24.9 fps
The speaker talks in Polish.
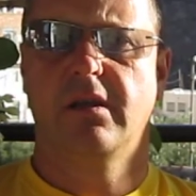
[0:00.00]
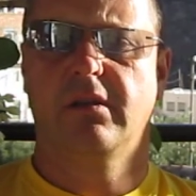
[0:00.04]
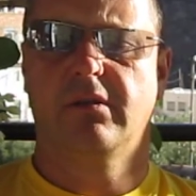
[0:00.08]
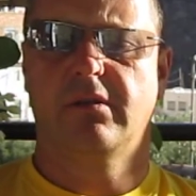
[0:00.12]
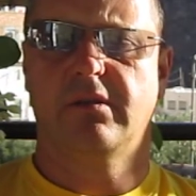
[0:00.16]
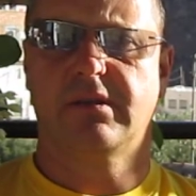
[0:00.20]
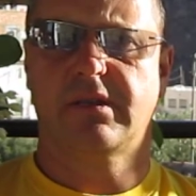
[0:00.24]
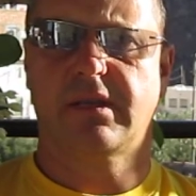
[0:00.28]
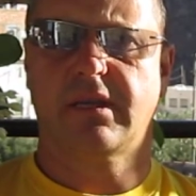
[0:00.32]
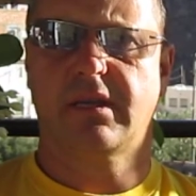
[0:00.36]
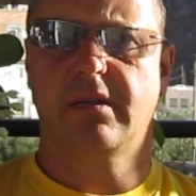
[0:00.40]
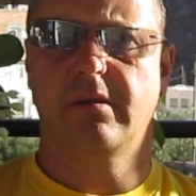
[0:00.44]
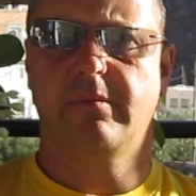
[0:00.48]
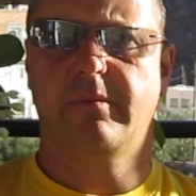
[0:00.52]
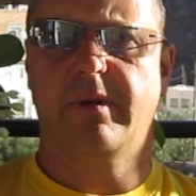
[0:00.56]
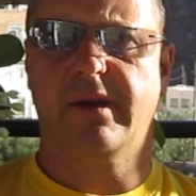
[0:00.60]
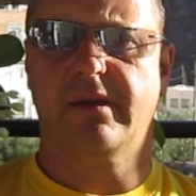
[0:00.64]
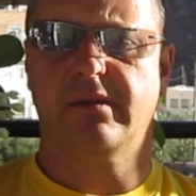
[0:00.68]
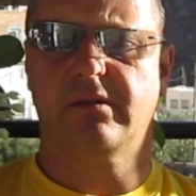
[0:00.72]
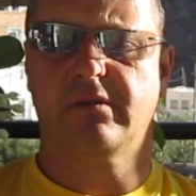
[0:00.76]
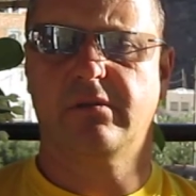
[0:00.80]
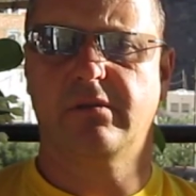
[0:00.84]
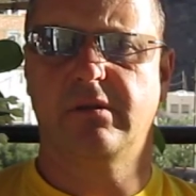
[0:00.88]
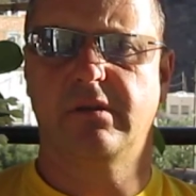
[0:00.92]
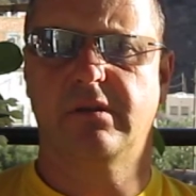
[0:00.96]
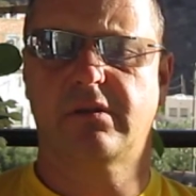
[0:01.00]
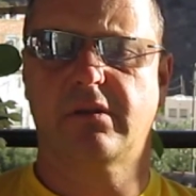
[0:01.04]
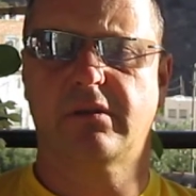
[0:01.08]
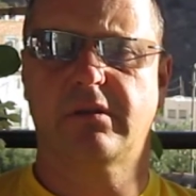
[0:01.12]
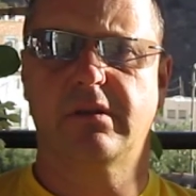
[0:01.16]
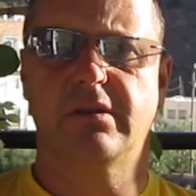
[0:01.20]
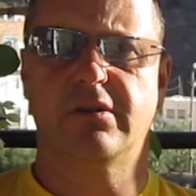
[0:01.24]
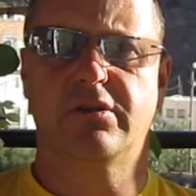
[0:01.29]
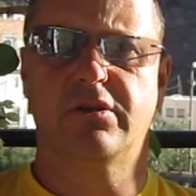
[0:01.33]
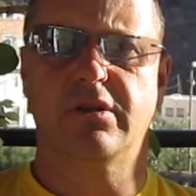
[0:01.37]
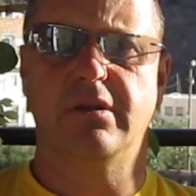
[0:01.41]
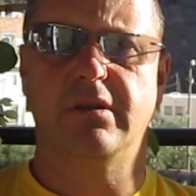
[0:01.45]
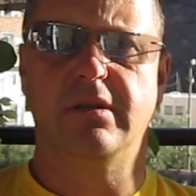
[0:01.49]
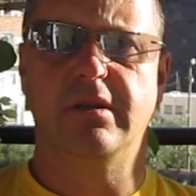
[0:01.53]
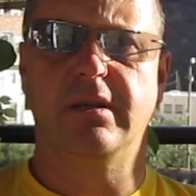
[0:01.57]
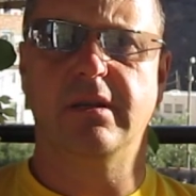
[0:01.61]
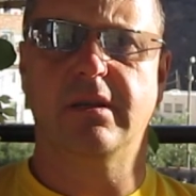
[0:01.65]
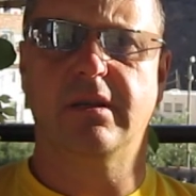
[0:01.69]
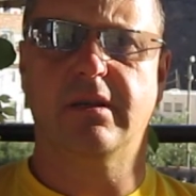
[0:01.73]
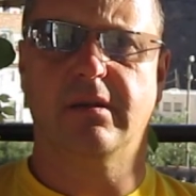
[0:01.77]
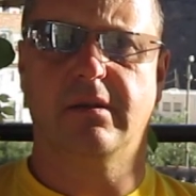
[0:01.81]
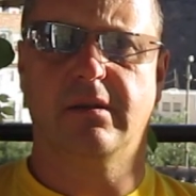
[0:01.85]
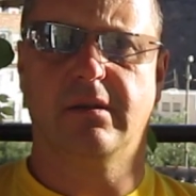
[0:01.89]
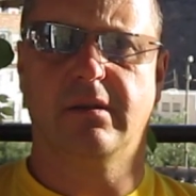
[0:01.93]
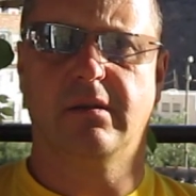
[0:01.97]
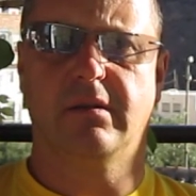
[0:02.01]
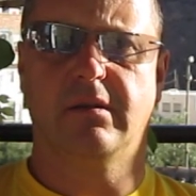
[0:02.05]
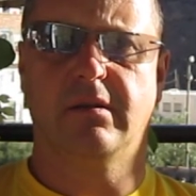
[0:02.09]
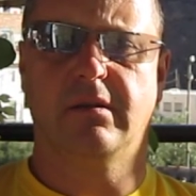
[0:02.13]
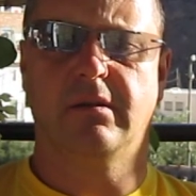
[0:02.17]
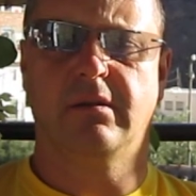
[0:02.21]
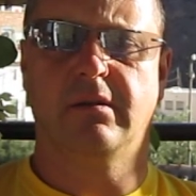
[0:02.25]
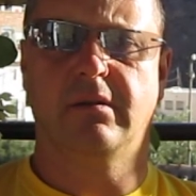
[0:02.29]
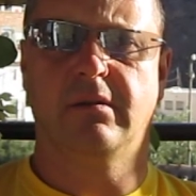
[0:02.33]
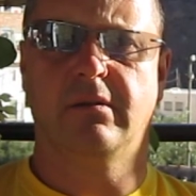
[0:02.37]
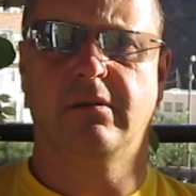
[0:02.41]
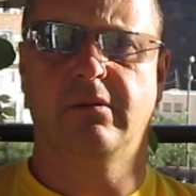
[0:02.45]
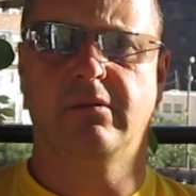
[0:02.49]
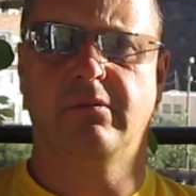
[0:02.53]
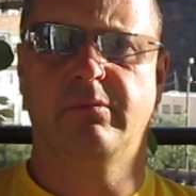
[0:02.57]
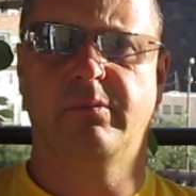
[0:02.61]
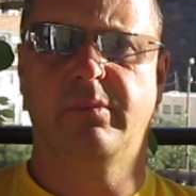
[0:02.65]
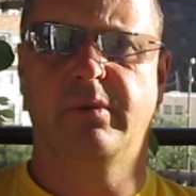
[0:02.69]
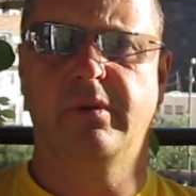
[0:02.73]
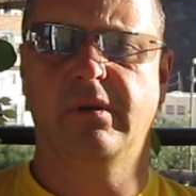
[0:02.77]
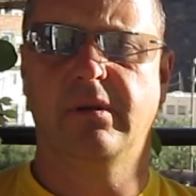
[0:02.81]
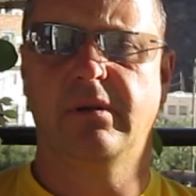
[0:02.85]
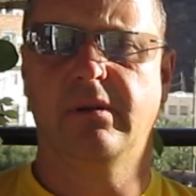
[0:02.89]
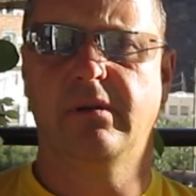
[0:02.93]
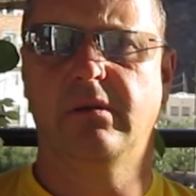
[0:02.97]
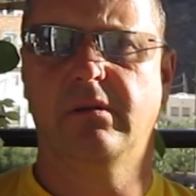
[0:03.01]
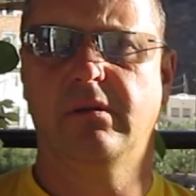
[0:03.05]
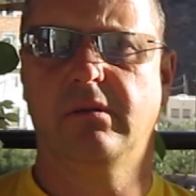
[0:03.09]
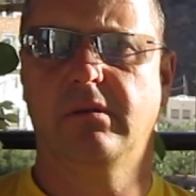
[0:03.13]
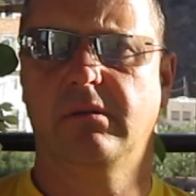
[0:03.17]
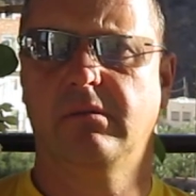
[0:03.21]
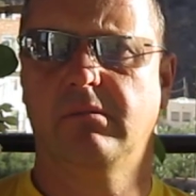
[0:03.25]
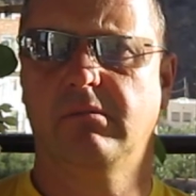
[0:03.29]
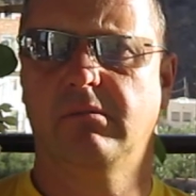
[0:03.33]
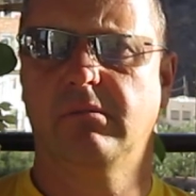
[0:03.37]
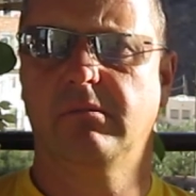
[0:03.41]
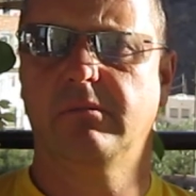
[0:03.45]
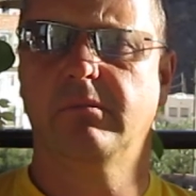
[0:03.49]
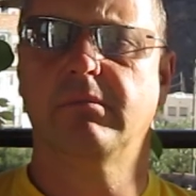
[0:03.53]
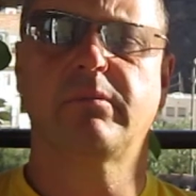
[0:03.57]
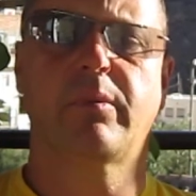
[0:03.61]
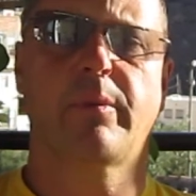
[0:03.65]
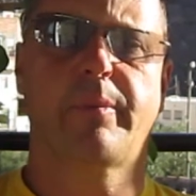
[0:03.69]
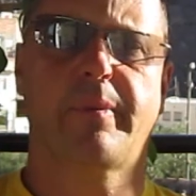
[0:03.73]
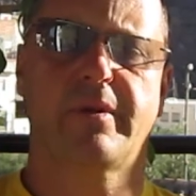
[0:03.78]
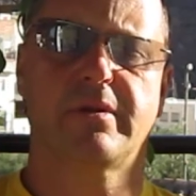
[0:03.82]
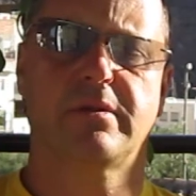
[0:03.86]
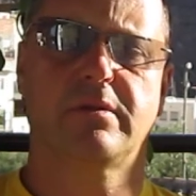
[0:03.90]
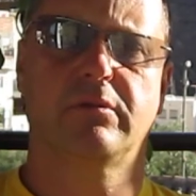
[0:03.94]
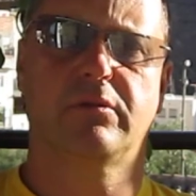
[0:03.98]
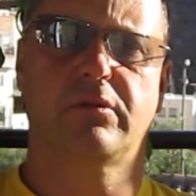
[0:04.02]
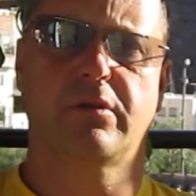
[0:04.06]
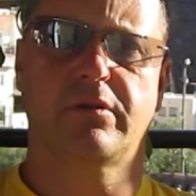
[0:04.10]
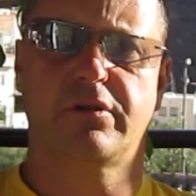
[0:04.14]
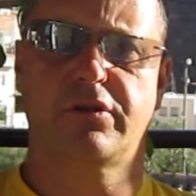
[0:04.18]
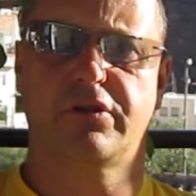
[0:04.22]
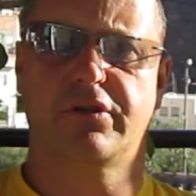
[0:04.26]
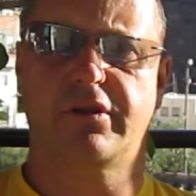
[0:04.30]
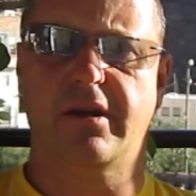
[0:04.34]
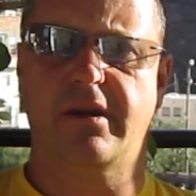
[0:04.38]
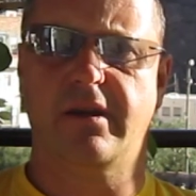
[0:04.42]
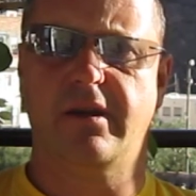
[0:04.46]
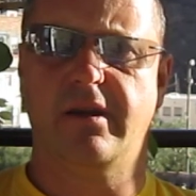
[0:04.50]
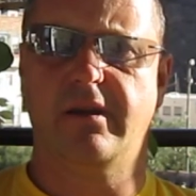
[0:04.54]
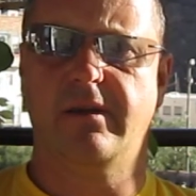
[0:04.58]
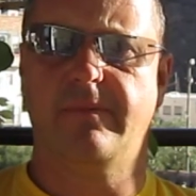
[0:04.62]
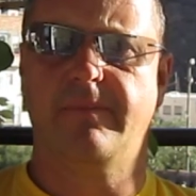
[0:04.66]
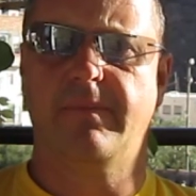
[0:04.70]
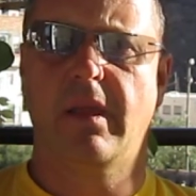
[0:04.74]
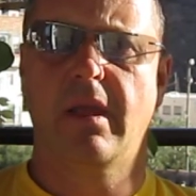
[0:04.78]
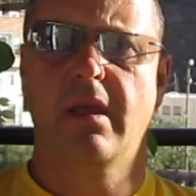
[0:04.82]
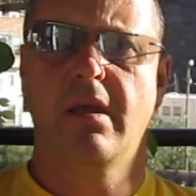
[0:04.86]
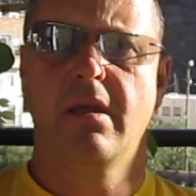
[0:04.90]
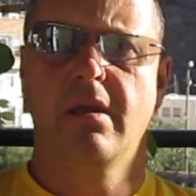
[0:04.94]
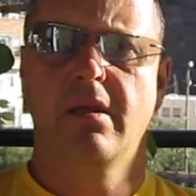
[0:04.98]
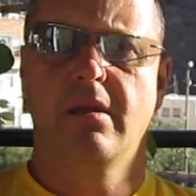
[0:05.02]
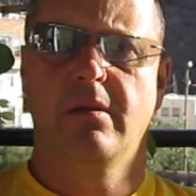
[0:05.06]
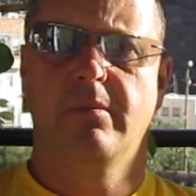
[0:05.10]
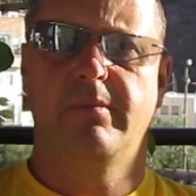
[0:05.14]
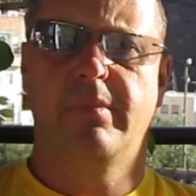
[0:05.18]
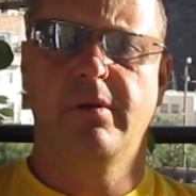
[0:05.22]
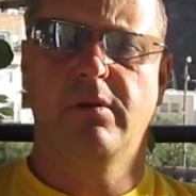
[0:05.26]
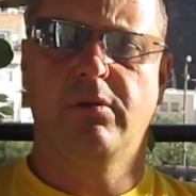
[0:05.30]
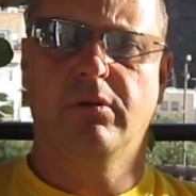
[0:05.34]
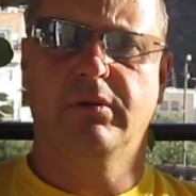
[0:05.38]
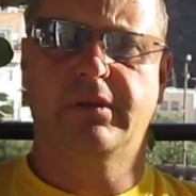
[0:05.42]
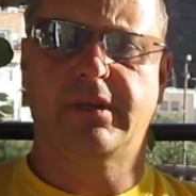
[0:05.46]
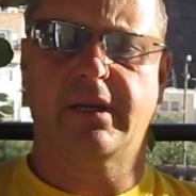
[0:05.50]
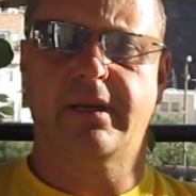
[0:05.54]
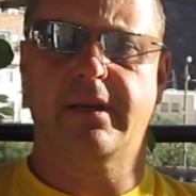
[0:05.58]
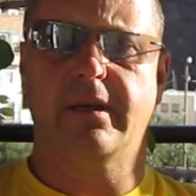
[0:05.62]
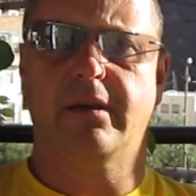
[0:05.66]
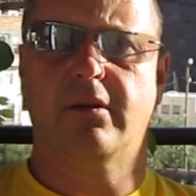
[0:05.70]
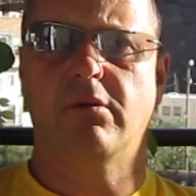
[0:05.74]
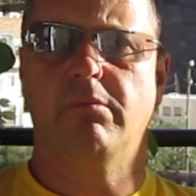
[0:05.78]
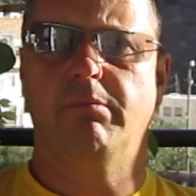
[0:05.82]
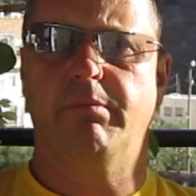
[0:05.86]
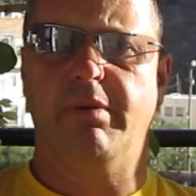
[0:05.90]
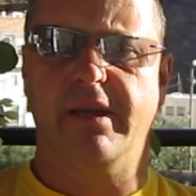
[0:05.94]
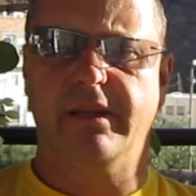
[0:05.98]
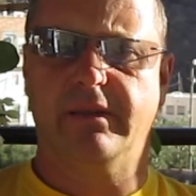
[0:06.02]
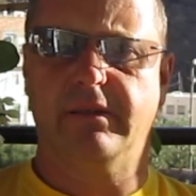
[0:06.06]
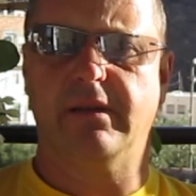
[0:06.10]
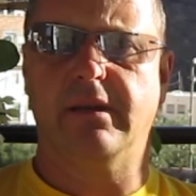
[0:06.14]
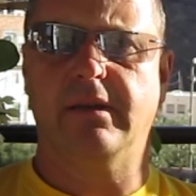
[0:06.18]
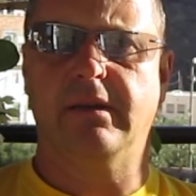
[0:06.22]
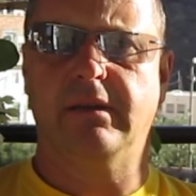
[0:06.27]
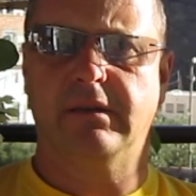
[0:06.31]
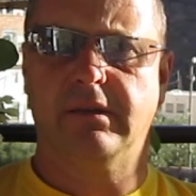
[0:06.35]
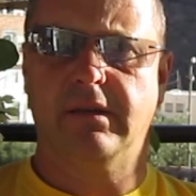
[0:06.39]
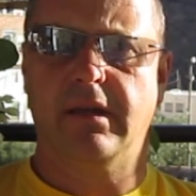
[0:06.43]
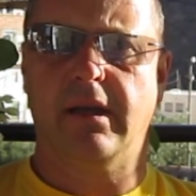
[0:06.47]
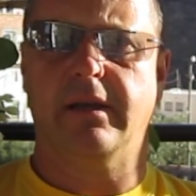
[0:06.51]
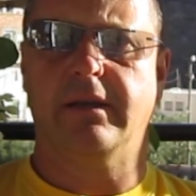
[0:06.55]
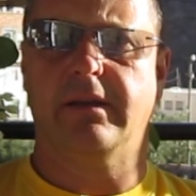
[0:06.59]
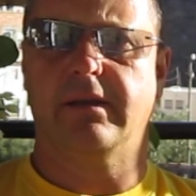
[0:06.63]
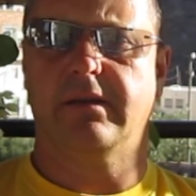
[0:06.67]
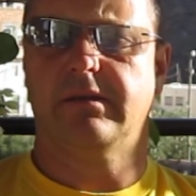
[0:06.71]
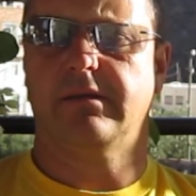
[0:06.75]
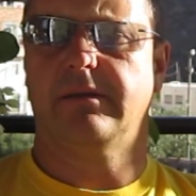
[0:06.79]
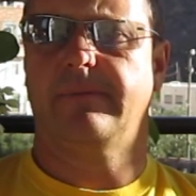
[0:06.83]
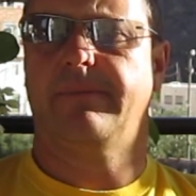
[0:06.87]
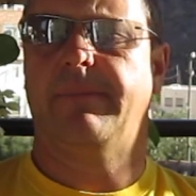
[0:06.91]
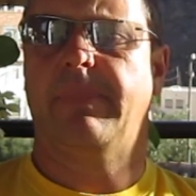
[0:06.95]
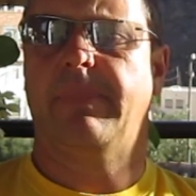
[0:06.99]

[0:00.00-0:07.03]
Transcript: To jest taki bardzo istotny czynnik, e, by po prostu to czyszczenie było takie kompletne dla nas.